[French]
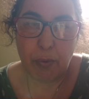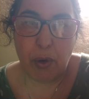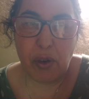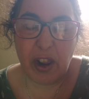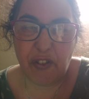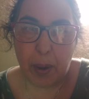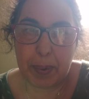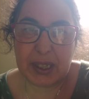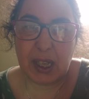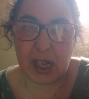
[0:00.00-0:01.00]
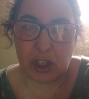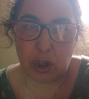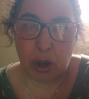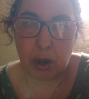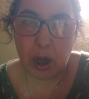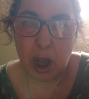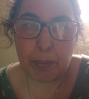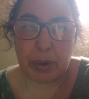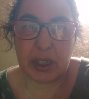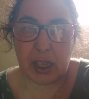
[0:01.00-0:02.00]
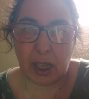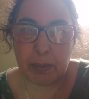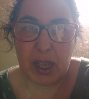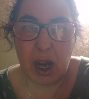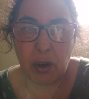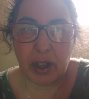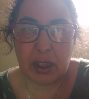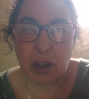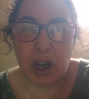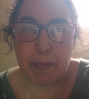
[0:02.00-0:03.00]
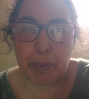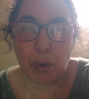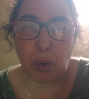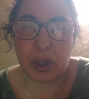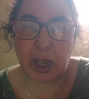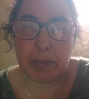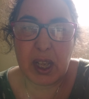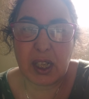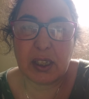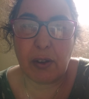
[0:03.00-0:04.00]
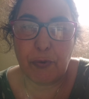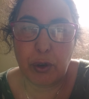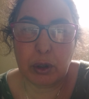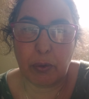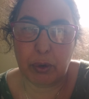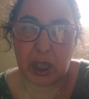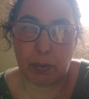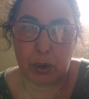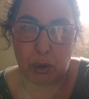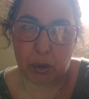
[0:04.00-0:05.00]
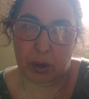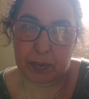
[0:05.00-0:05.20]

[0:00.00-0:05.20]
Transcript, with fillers: Vous voulez faire passer les gens pour des criminels, en réalité, les plus gros criminels, c'est vous dans vos tribunaux